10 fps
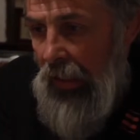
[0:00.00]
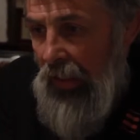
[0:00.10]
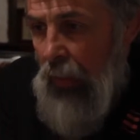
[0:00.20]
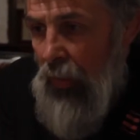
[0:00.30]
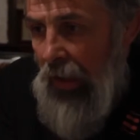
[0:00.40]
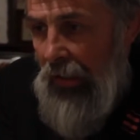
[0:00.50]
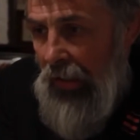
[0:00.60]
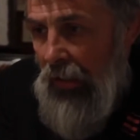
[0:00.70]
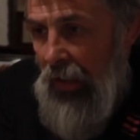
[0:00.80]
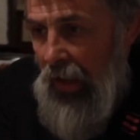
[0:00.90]
я бы
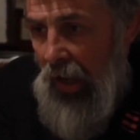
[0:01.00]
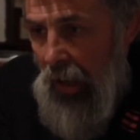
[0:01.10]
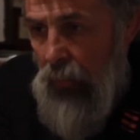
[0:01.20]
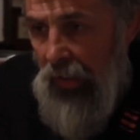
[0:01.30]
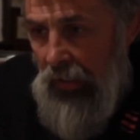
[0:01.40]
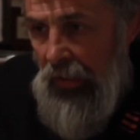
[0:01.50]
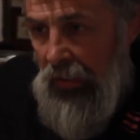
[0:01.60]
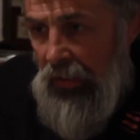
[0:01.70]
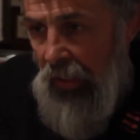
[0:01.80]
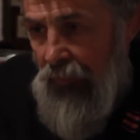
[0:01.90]
хотел
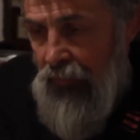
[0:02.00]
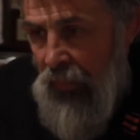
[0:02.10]
обратиться